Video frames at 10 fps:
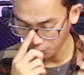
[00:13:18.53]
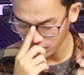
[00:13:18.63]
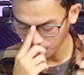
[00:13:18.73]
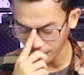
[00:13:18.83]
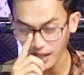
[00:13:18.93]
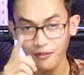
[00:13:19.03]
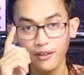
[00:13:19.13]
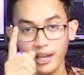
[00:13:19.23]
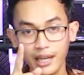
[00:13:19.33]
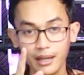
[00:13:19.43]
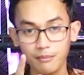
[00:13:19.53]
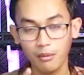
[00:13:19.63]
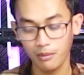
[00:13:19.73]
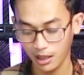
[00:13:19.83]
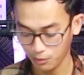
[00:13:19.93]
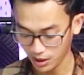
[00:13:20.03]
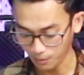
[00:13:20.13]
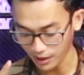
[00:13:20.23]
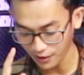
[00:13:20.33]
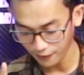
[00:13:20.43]
bocap FX, pembelian
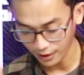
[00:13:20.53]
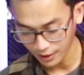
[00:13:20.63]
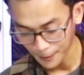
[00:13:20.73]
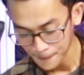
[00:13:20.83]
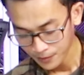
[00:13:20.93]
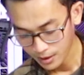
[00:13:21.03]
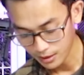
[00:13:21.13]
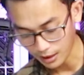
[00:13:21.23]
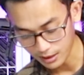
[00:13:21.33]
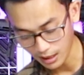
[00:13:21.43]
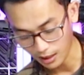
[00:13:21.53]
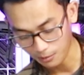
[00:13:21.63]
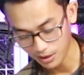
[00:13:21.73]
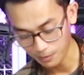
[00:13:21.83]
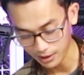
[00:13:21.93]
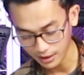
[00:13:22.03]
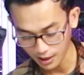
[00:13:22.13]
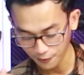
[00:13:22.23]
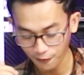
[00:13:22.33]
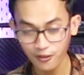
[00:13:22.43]
bocap FX nanti akan
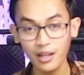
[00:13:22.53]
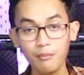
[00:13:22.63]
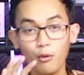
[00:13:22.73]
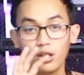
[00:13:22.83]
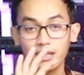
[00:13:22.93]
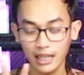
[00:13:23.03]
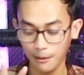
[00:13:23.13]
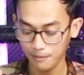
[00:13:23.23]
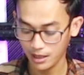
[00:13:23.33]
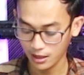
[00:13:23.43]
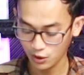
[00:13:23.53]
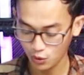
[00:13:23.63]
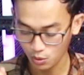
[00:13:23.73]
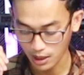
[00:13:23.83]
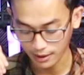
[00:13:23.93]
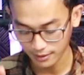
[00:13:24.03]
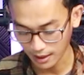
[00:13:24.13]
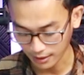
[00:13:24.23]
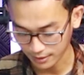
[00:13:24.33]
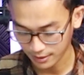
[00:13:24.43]
mendapatkan free Fremont Cam dan juga
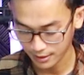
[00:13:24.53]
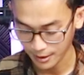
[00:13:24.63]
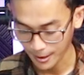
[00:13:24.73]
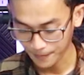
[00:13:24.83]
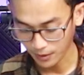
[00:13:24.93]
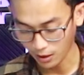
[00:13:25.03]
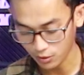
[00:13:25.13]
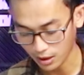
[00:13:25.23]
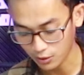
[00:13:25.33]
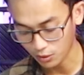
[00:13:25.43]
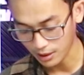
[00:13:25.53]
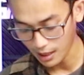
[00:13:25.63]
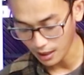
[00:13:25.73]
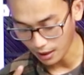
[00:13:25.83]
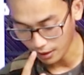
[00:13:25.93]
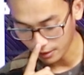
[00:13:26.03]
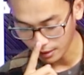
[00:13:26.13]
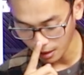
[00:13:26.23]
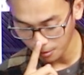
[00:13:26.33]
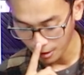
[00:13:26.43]
tas. Lalu selanjutnya
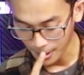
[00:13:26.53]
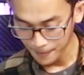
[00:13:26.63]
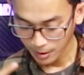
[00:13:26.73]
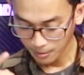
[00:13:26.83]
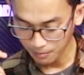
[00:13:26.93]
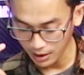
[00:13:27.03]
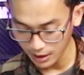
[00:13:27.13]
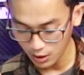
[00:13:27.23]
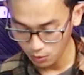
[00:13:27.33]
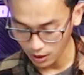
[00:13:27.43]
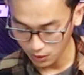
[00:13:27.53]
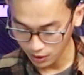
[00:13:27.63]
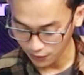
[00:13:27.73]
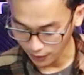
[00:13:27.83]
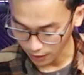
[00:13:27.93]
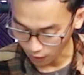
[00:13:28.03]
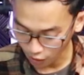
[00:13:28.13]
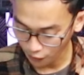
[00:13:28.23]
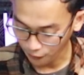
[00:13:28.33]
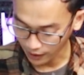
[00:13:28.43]
ada beli dua unit file
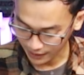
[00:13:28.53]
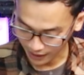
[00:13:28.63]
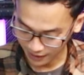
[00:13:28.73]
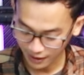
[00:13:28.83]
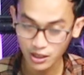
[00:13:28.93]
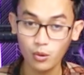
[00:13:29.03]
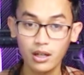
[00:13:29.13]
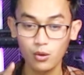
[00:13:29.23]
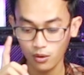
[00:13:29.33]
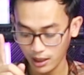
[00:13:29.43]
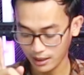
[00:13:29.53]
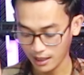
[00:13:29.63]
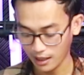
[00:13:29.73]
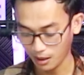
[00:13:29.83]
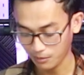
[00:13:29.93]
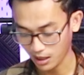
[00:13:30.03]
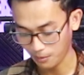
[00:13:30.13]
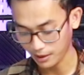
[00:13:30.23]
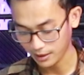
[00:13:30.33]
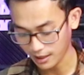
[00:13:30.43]
all varian kecuali uklik ya akan
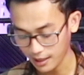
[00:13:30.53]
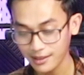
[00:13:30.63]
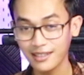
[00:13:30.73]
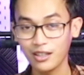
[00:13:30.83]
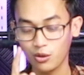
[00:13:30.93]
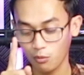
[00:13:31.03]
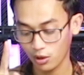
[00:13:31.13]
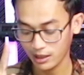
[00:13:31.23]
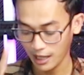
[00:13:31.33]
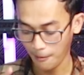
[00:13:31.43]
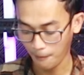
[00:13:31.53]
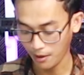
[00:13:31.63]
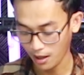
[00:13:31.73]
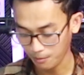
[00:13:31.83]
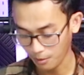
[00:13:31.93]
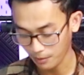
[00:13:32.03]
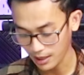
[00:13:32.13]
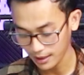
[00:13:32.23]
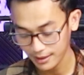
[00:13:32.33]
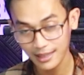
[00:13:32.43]
mendapatkan satu cam dan
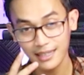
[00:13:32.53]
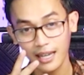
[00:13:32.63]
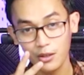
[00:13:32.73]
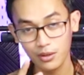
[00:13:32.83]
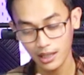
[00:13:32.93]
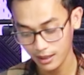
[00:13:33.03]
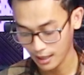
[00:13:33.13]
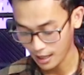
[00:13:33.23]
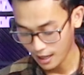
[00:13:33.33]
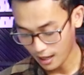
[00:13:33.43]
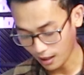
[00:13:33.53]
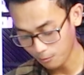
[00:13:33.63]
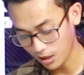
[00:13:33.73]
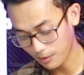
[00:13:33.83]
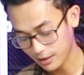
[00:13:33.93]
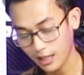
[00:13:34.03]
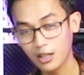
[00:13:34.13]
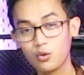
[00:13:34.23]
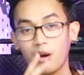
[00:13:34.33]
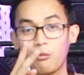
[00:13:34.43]
pembelian tiga unit akan
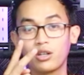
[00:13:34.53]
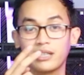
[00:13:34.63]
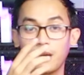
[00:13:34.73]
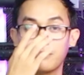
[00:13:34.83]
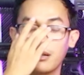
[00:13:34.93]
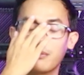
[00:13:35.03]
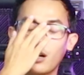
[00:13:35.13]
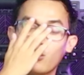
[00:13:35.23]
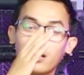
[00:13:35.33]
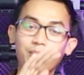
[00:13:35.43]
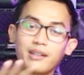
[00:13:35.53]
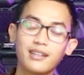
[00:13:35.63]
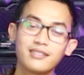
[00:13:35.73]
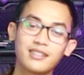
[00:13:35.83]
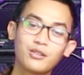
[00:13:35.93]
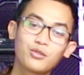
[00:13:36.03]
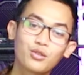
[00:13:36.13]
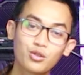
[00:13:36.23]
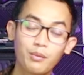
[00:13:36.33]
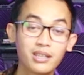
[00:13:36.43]
mendapatkan dua moon cam dan berapa kelipatan. Jadi
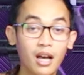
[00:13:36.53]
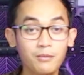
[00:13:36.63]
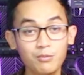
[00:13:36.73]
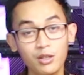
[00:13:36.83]
untuk sobat ham